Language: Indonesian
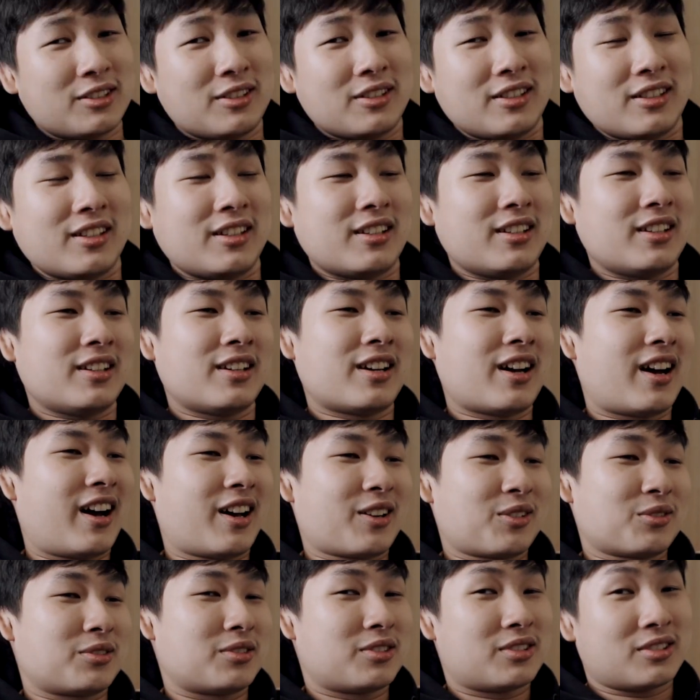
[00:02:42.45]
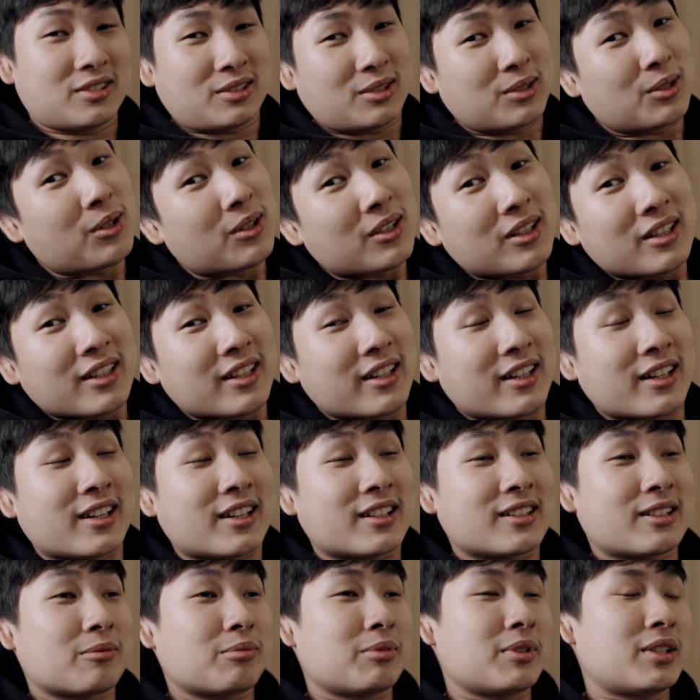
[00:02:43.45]
sih gak harus gol
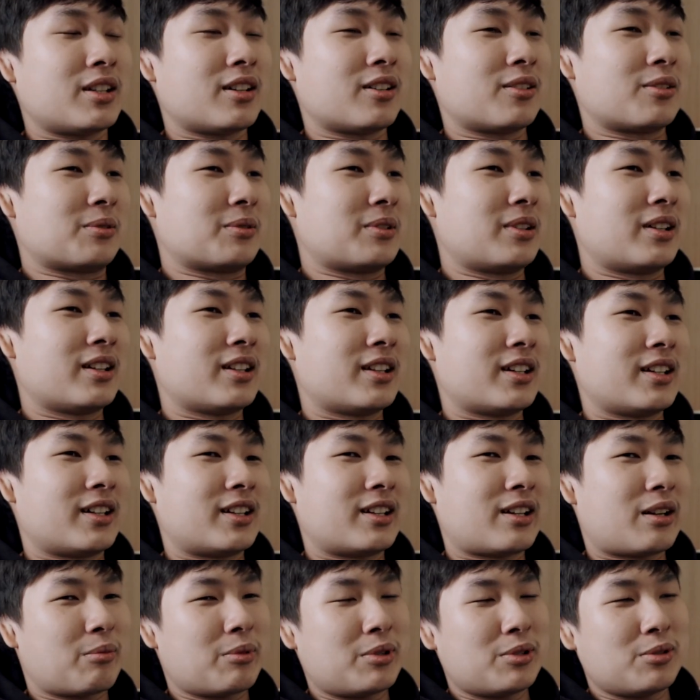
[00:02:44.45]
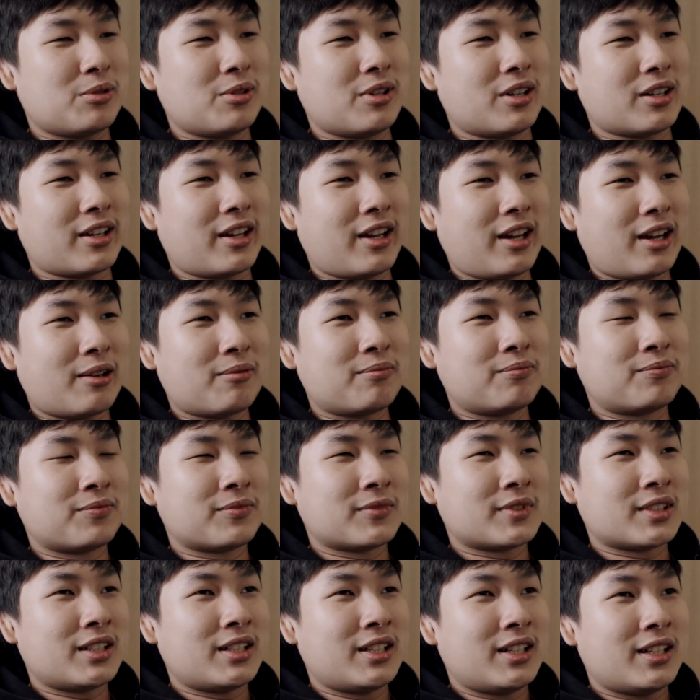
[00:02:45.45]
ya Tapi ya udahlah ya namanya juga game
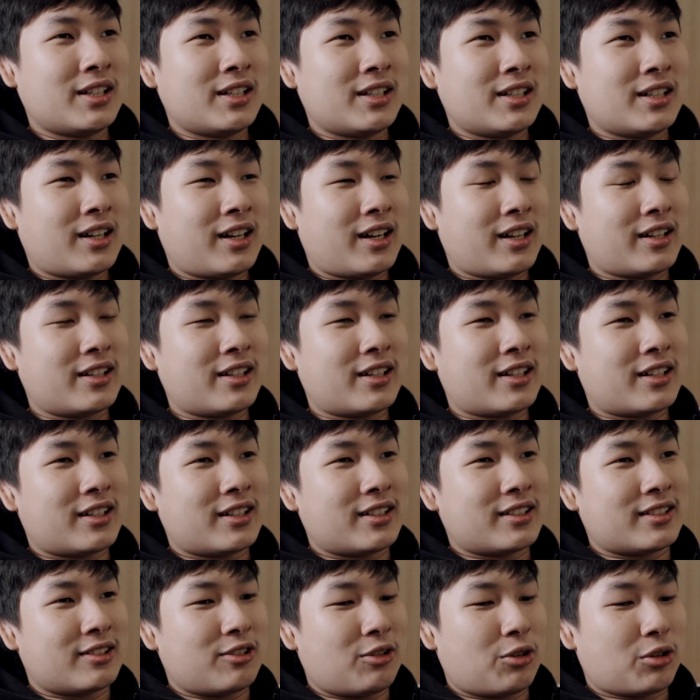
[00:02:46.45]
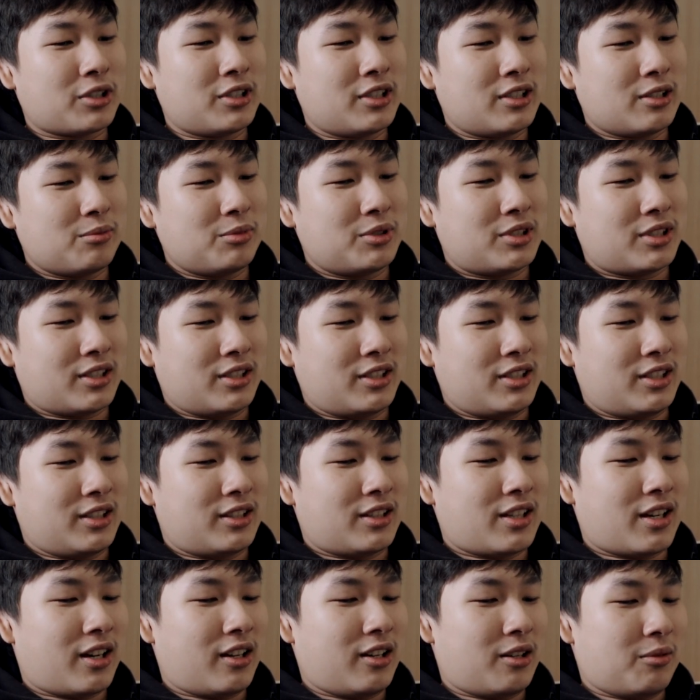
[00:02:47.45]
kadang hokinya bisa di
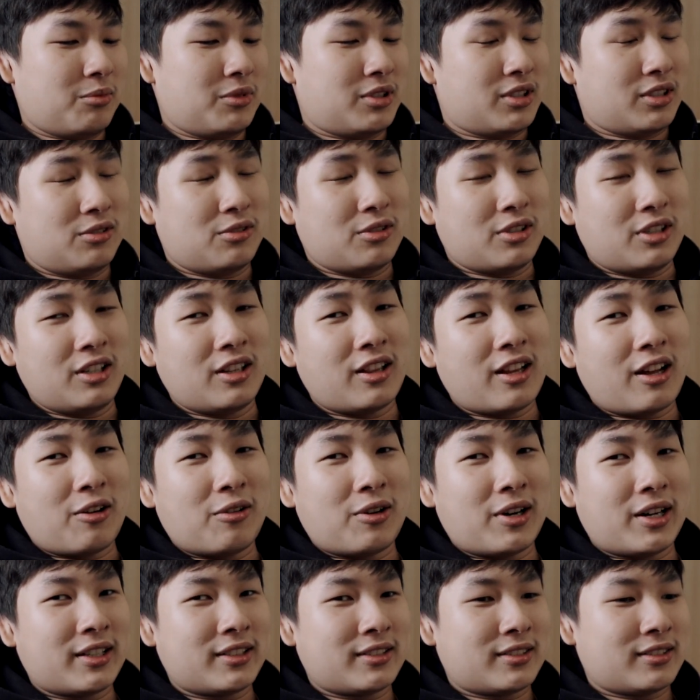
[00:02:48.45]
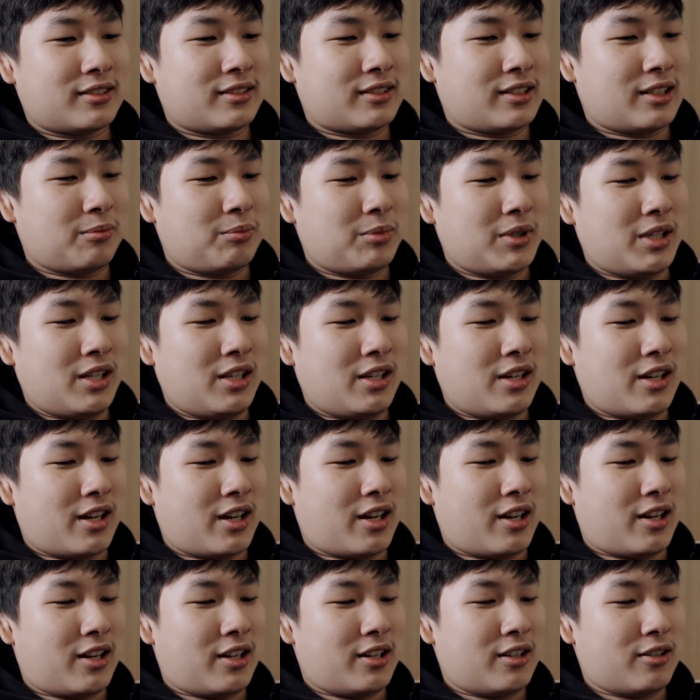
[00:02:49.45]
kita kadang bisa juga dilawan tapi
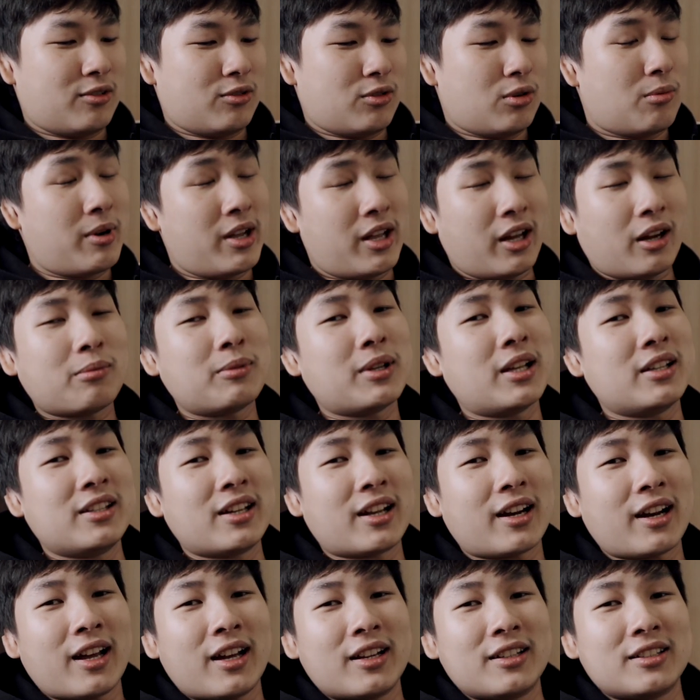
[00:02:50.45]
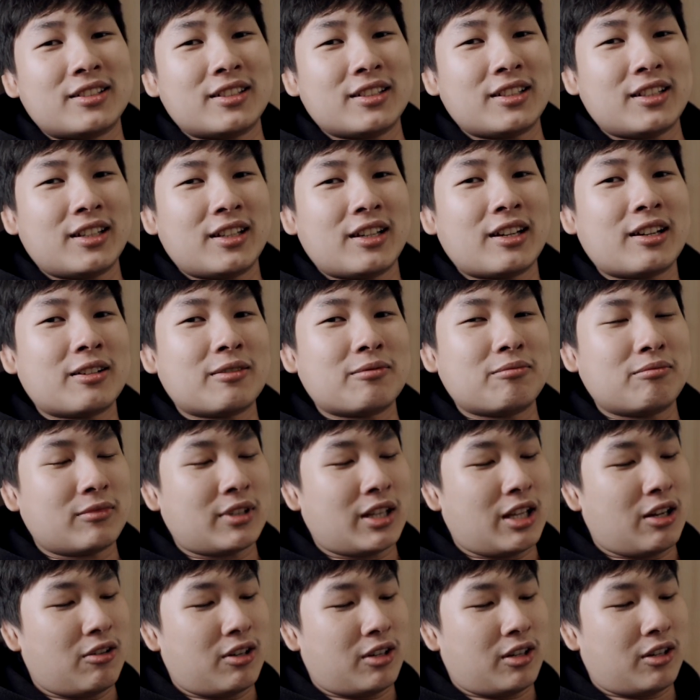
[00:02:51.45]
ya gue banyak belajar lah di sini
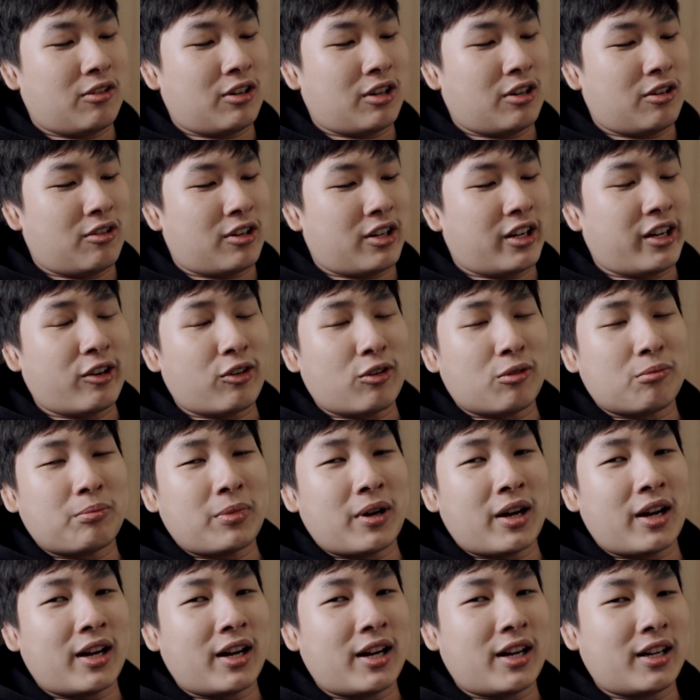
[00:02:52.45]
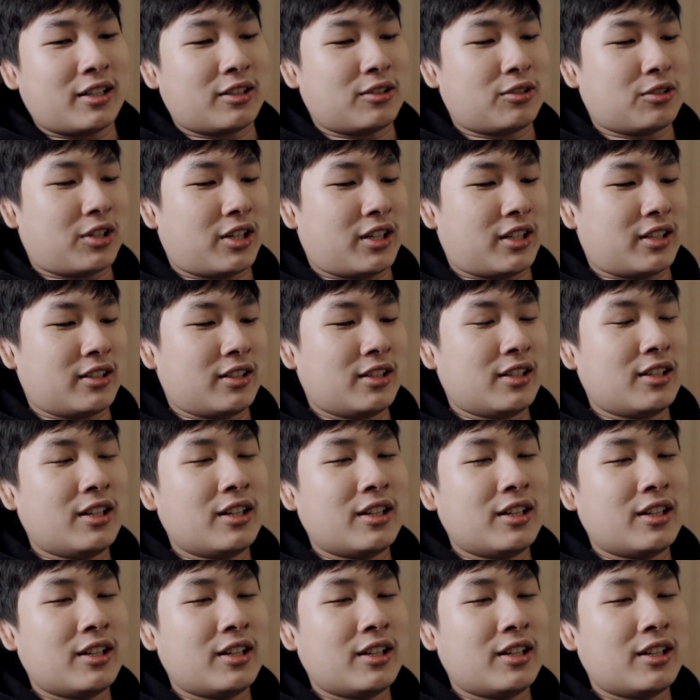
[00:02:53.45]
ngelawan orang-orang Eropa gitu kan